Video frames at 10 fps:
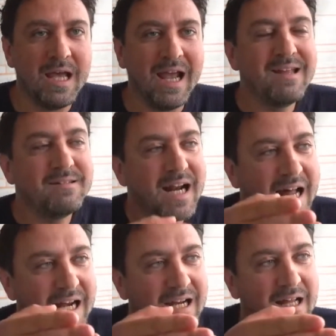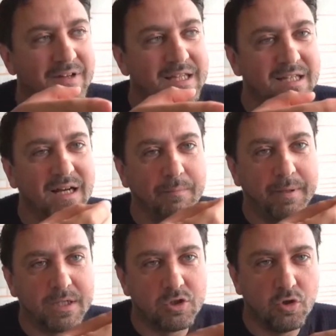entrare nella vita della
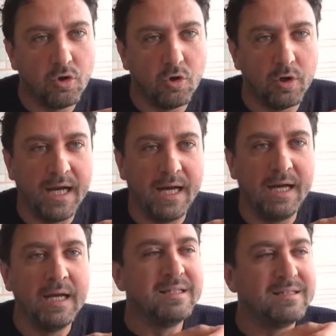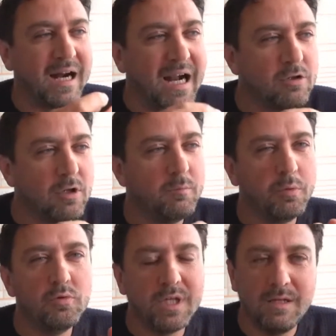persona, tra l'altro in
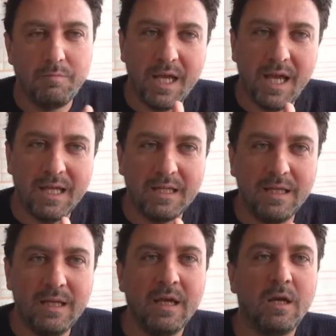punta di piedi,